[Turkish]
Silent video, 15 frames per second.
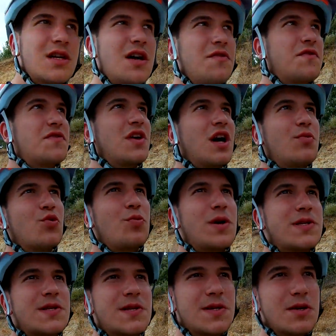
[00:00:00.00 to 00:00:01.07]
Hafif de yağmur
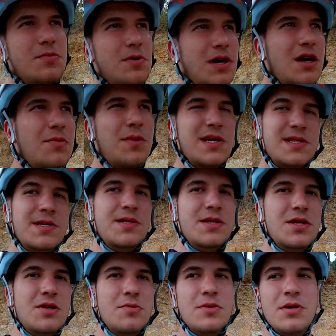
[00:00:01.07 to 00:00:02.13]
bastırdı gibi. Yani
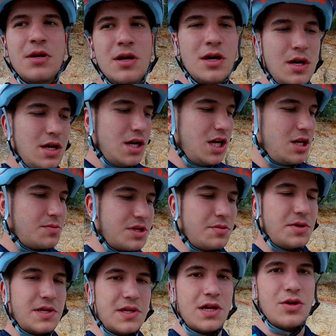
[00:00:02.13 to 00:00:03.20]
bastıracak gibi. Elimize
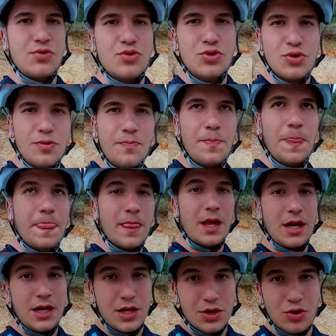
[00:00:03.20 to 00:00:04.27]
bir iki tane düştü.
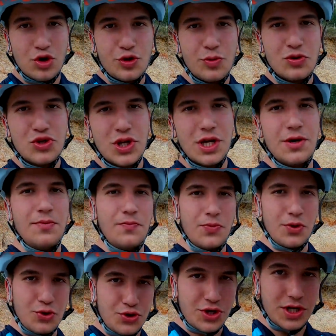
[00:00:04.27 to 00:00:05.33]
Görüşmek üzere.
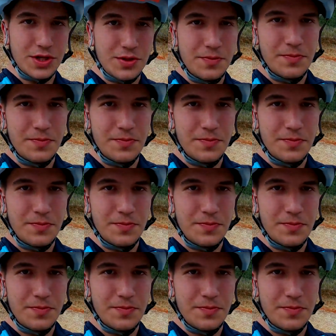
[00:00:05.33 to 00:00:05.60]
Hoşçakalın.